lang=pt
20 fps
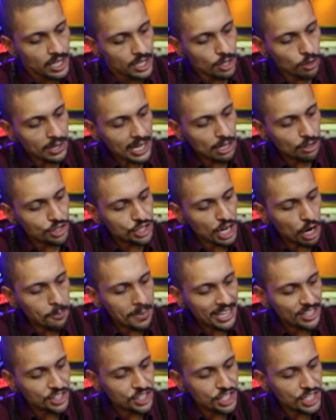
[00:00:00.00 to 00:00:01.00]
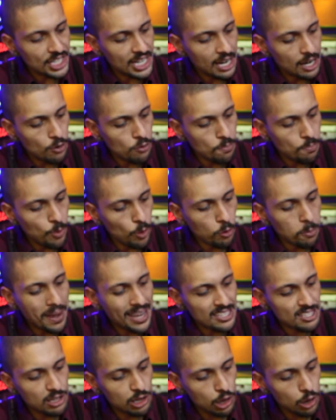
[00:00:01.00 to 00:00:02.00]
E eu quero tirar uma tira um pouco
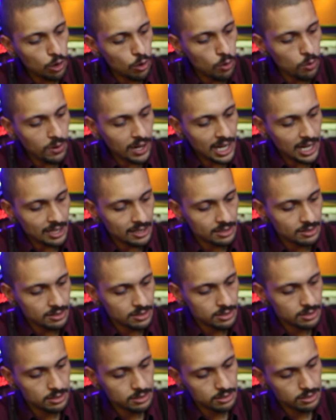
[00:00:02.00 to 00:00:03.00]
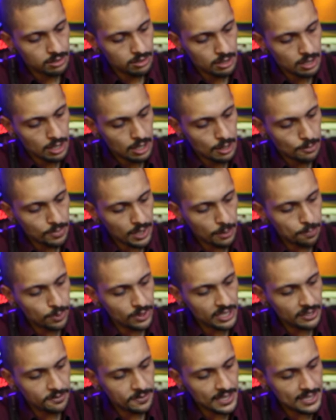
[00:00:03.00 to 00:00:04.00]
mais longa para
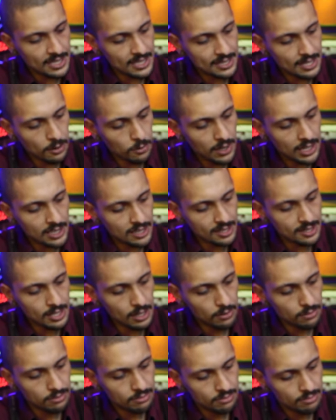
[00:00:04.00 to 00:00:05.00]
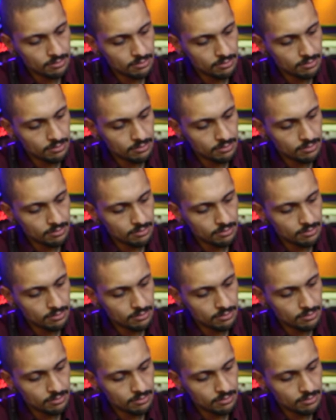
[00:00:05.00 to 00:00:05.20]
poder fazer essa guarnição.